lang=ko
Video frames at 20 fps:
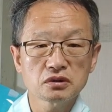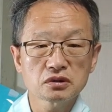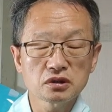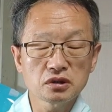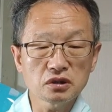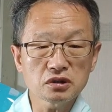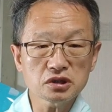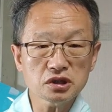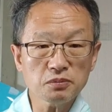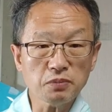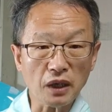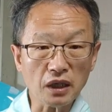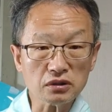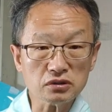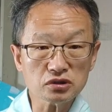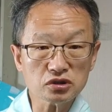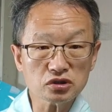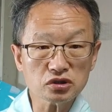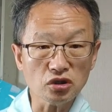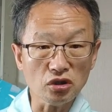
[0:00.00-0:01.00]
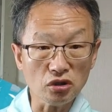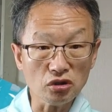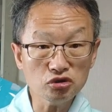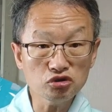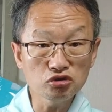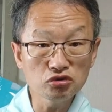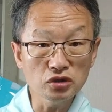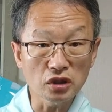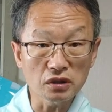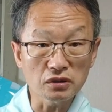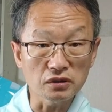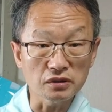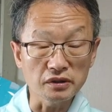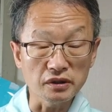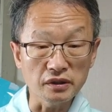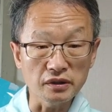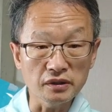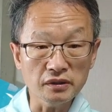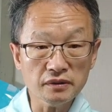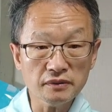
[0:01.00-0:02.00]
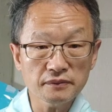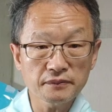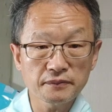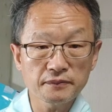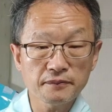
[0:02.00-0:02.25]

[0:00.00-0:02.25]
그것이 바로 제일 중요한 건데